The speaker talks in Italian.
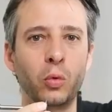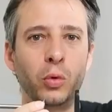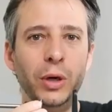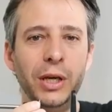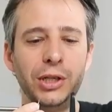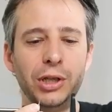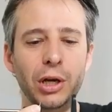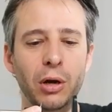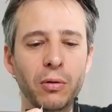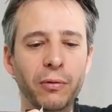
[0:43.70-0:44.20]

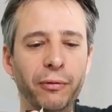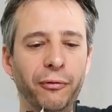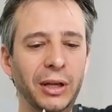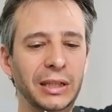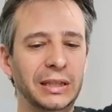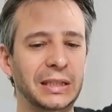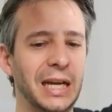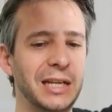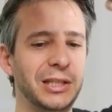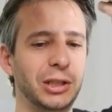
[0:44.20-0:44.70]
Qui c'è un
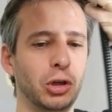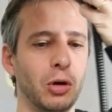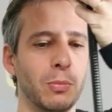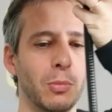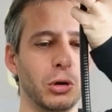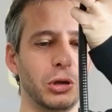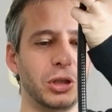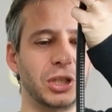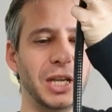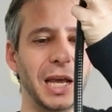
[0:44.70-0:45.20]
fantastico
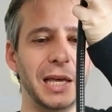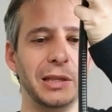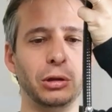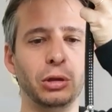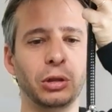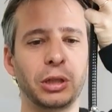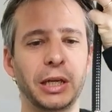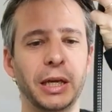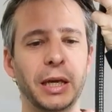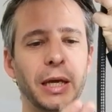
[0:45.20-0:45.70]

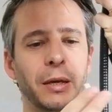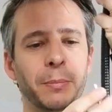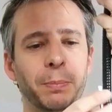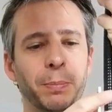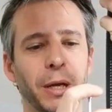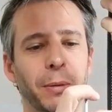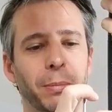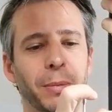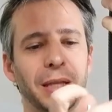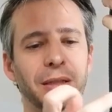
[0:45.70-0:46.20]
morsetto che
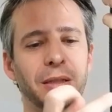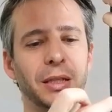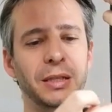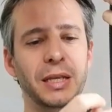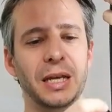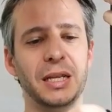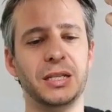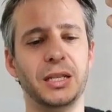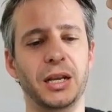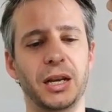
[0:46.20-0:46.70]
permette
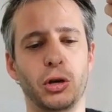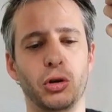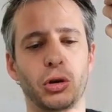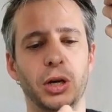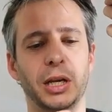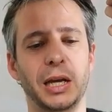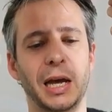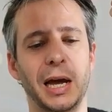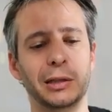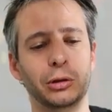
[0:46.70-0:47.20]
di essere
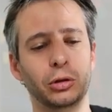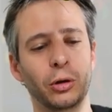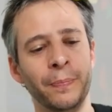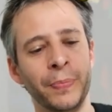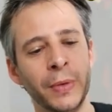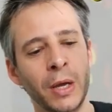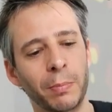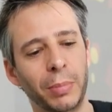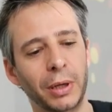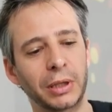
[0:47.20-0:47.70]

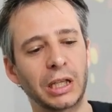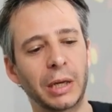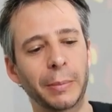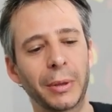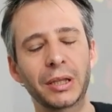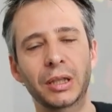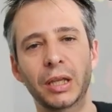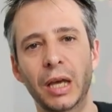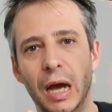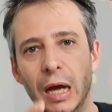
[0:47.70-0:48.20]
collegato
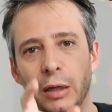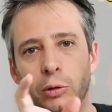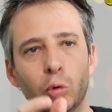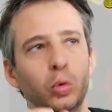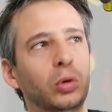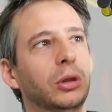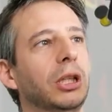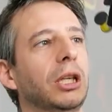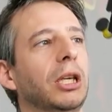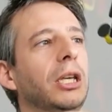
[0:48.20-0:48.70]
praticamente a
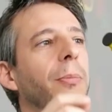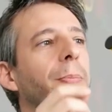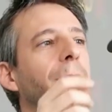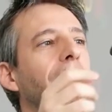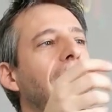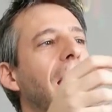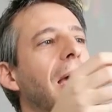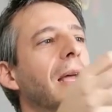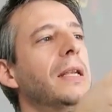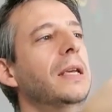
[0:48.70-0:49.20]
tutti i
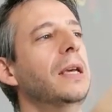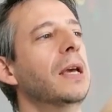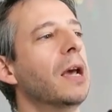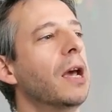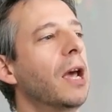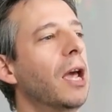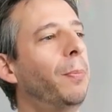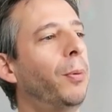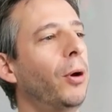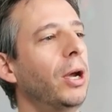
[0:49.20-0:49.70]
piani
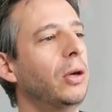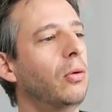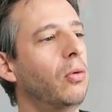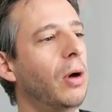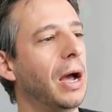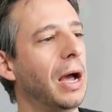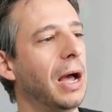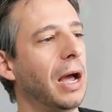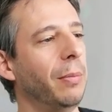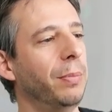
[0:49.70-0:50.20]
e poi
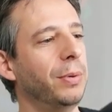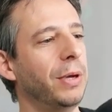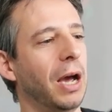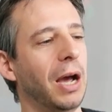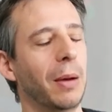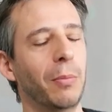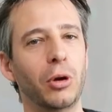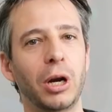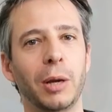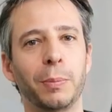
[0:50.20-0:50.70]
qua
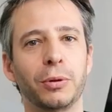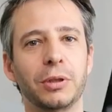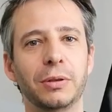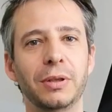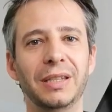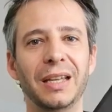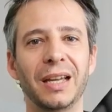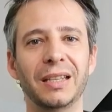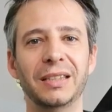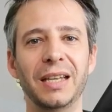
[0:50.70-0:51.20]
abbiamo la
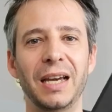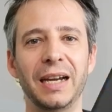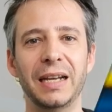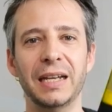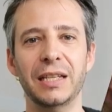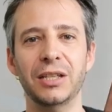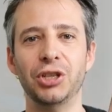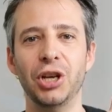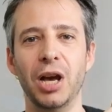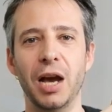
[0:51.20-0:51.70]
possibilità di
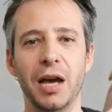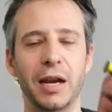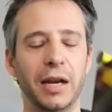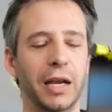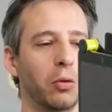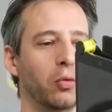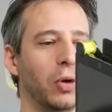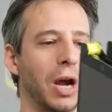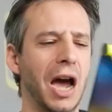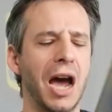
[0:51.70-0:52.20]

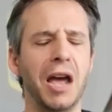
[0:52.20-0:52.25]
agganciare un